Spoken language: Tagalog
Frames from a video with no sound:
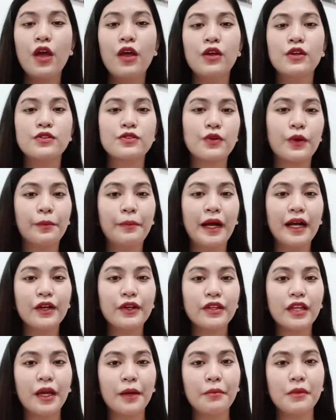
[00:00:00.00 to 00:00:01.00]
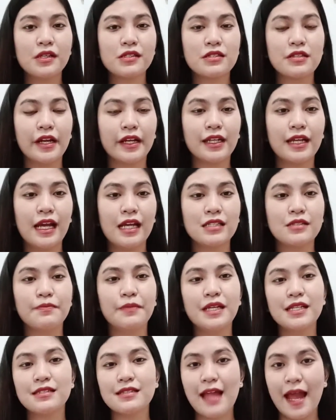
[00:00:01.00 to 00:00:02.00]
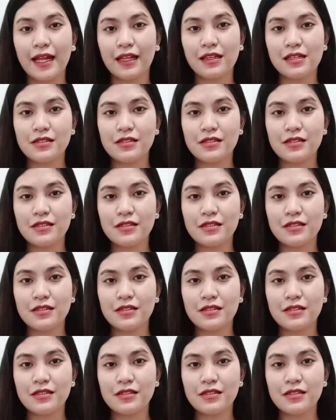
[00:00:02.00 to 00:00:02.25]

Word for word: So bago tayo mag-start guys, please like